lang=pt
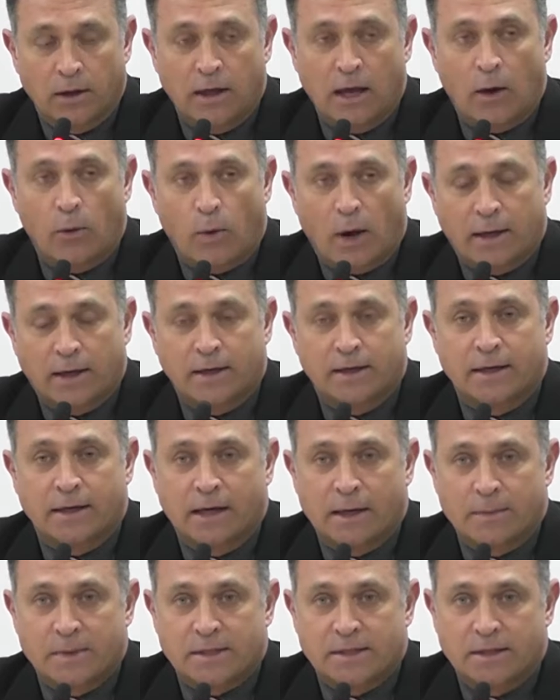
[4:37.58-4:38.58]
E a quadra de
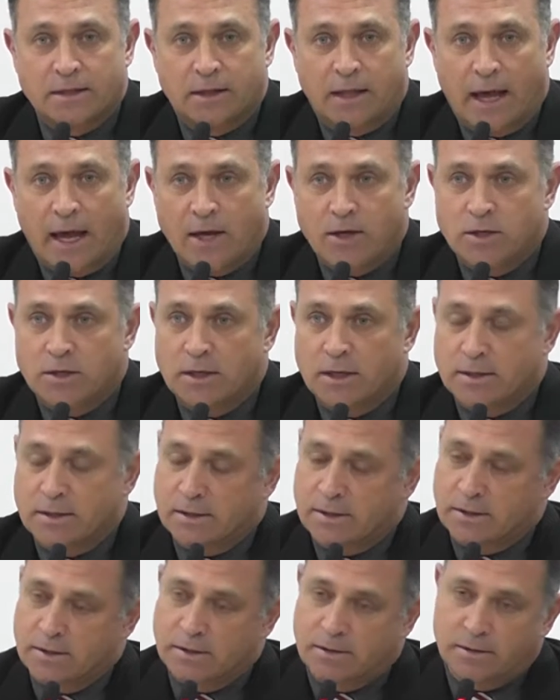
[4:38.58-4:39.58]
grama sintética,
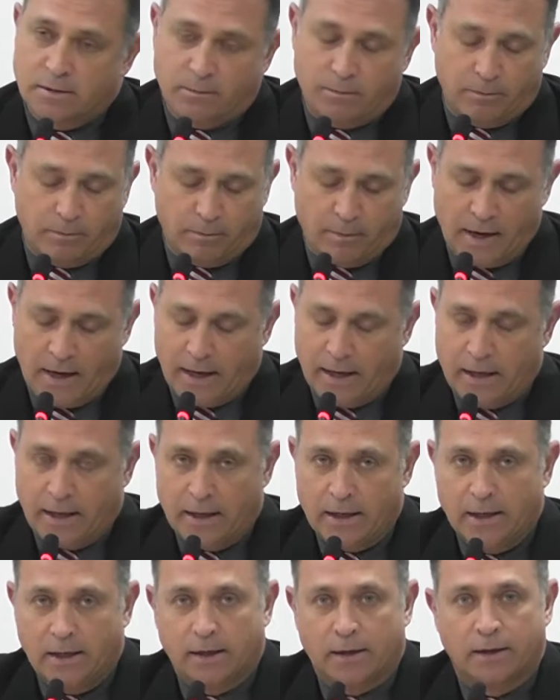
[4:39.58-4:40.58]

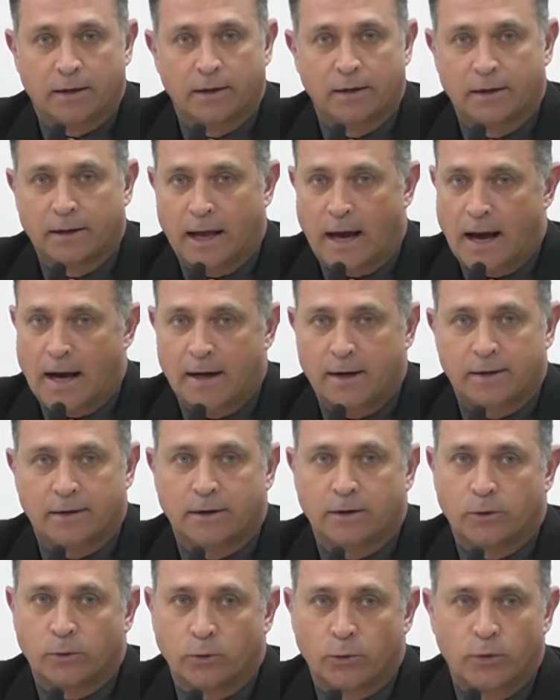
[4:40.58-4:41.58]
manhã,
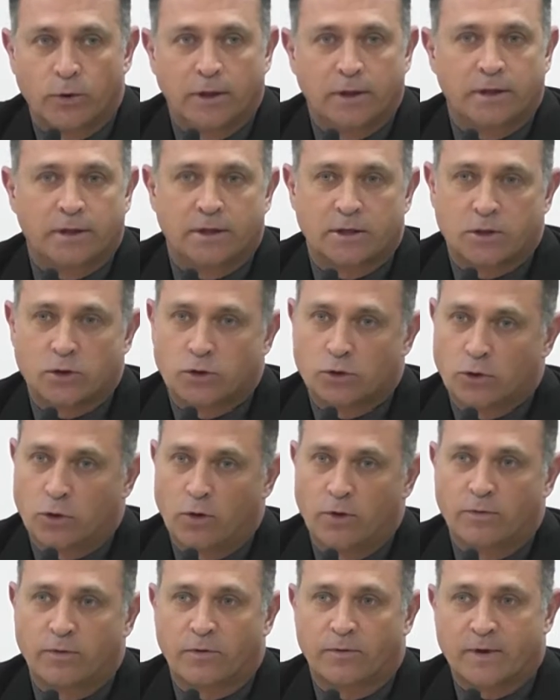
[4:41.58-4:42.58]
tarde, noite,
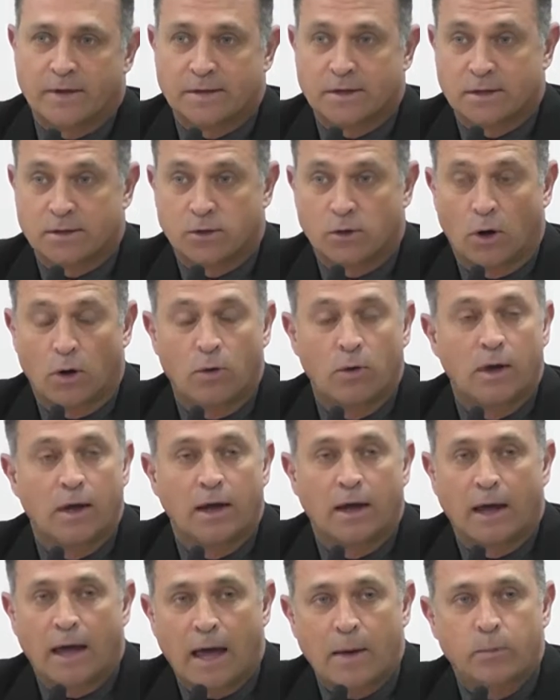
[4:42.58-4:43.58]
chova ou faça sol,
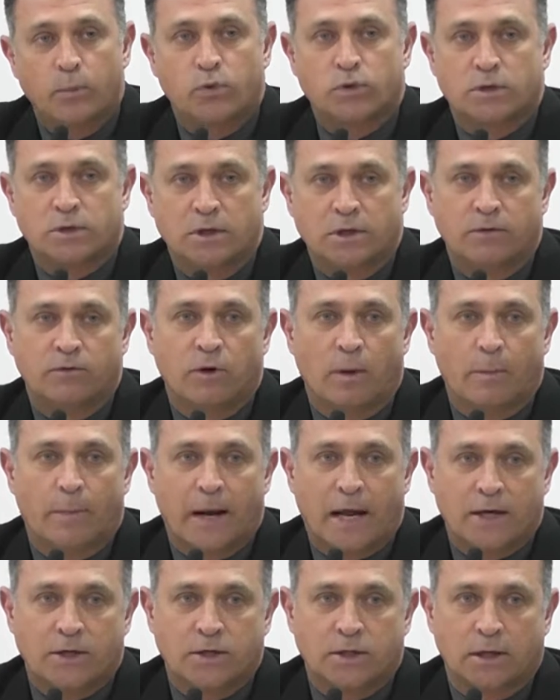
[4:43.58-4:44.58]
é possível a
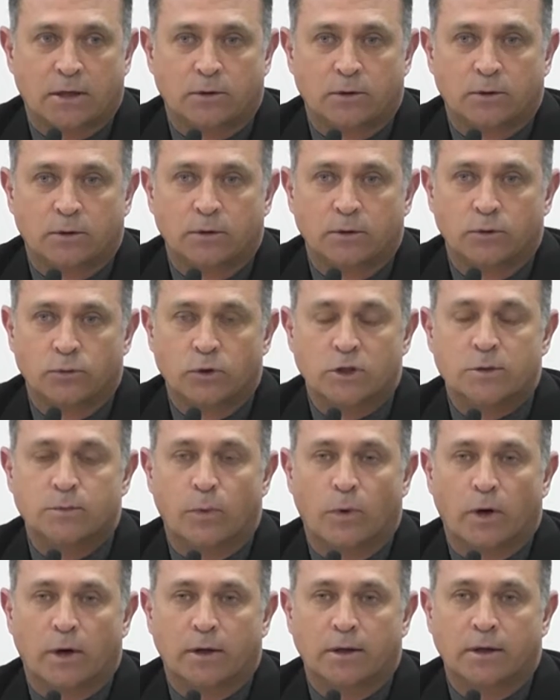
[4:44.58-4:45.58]
prática do, do
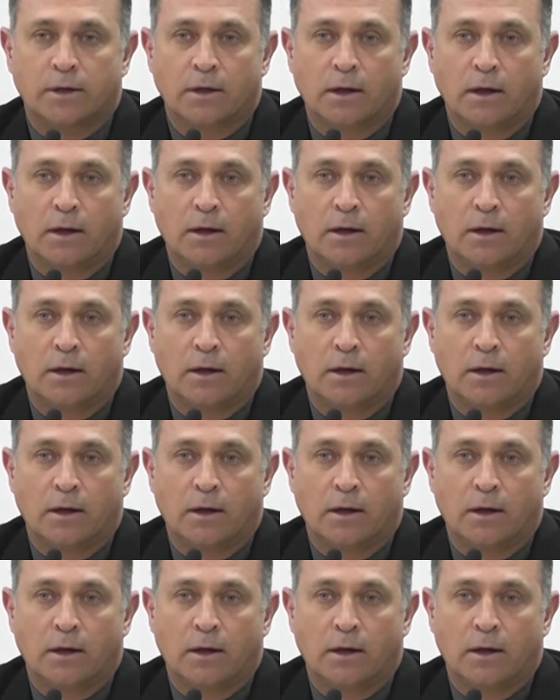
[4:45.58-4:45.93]
esporte